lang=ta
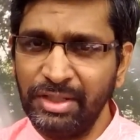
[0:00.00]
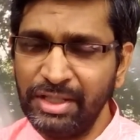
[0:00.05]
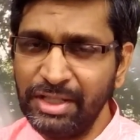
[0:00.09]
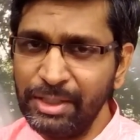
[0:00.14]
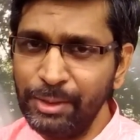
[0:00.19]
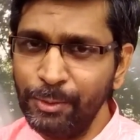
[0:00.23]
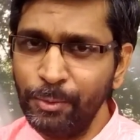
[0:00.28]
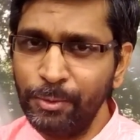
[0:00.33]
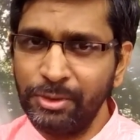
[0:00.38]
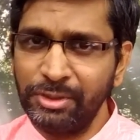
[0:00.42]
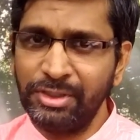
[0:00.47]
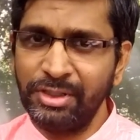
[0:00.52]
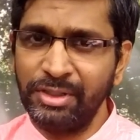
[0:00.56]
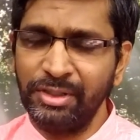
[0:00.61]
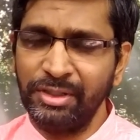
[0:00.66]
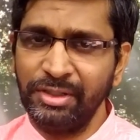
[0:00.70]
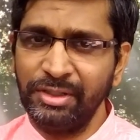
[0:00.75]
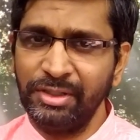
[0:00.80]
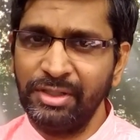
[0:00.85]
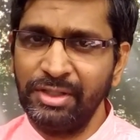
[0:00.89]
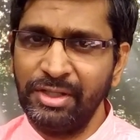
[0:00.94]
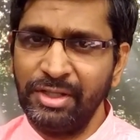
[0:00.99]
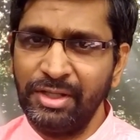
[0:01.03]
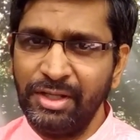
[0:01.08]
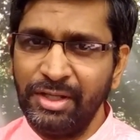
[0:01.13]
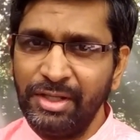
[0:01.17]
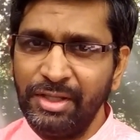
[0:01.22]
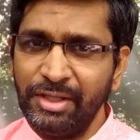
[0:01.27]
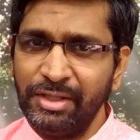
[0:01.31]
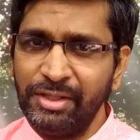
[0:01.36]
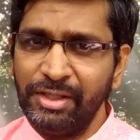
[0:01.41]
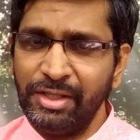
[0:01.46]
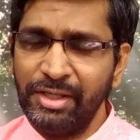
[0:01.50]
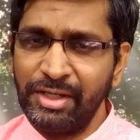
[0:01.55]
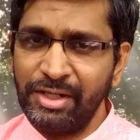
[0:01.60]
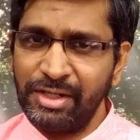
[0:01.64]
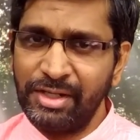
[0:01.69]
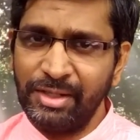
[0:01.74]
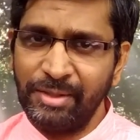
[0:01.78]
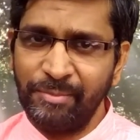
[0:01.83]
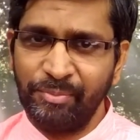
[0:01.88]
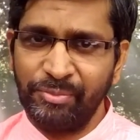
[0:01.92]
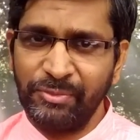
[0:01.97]
இன்னொருத்தர்
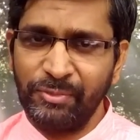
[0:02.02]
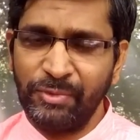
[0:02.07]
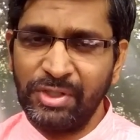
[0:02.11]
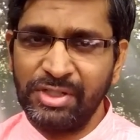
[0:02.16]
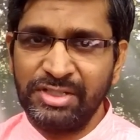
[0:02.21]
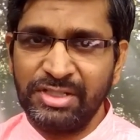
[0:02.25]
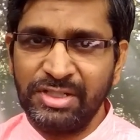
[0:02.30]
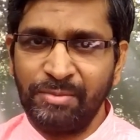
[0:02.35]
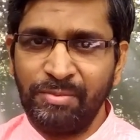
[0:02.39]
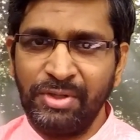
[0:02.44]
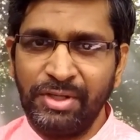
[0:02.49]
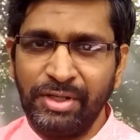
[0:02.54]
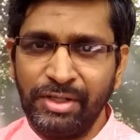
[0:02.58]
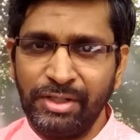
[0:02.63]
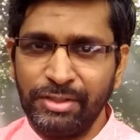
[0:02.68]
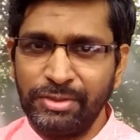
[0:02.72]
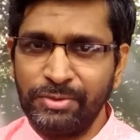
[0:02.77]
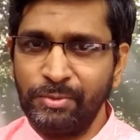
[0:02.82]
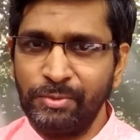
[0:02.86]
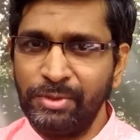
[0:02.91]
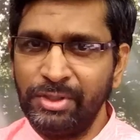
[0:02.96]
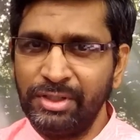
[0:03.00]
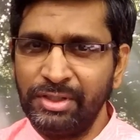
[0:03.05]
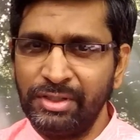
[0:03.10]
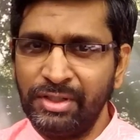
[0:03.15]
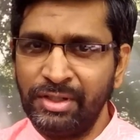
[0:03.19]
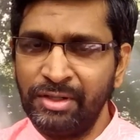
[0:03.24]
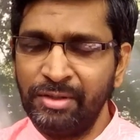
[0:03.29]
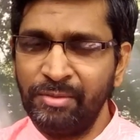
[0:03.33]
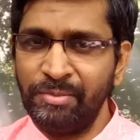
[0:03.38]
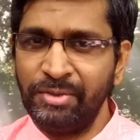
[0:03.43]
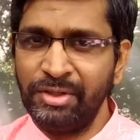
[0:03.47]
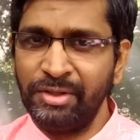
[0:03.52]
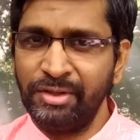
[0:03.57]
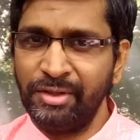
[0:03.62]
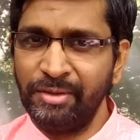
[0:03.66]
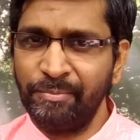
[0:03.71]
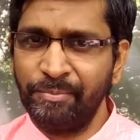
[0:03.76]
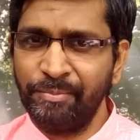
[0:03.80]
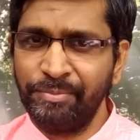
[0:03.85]
என்கிட்ட வாட்ஸ்அப்பில் என்ன சொல்லியிருந்தார் அப்படின்னா